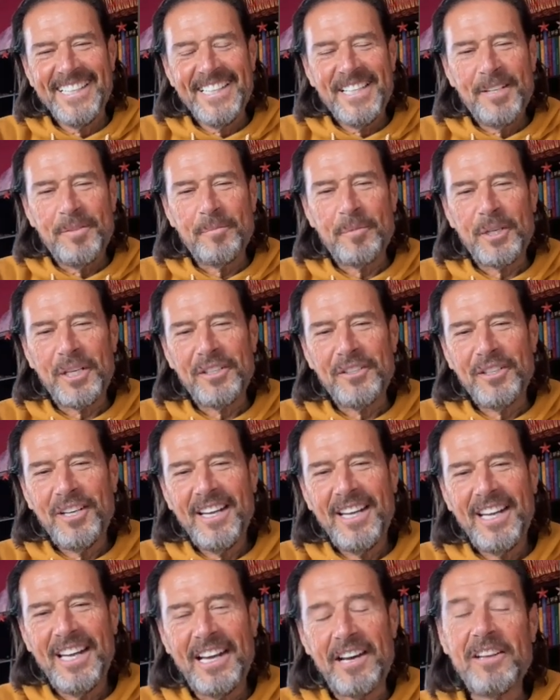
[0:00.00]
Bueno,
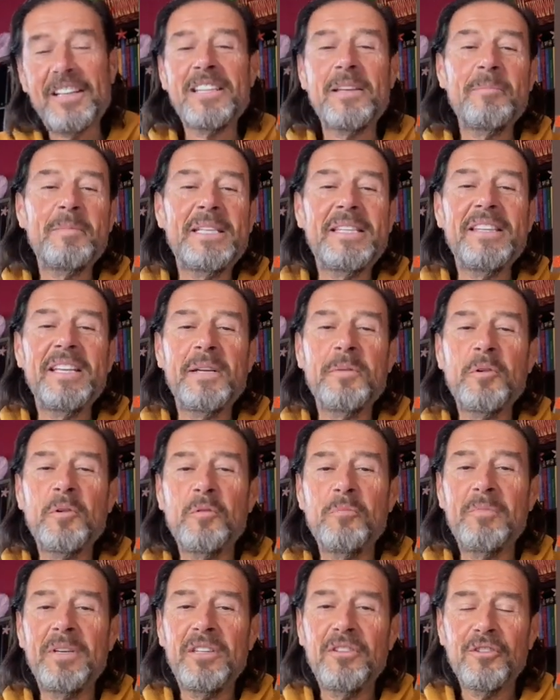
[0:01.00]
ahora también tenemos
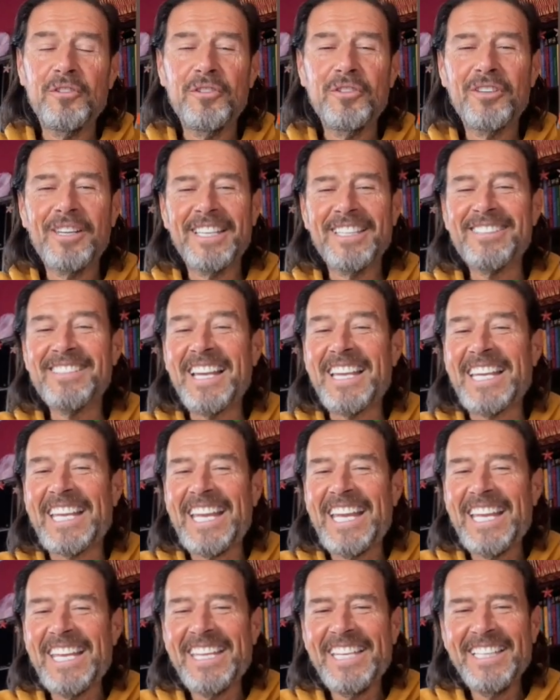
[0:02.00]
un método que es
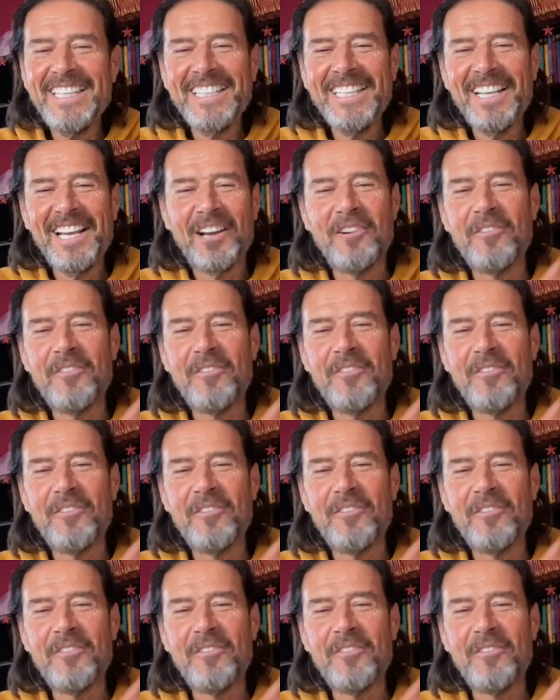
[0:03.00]
IK, la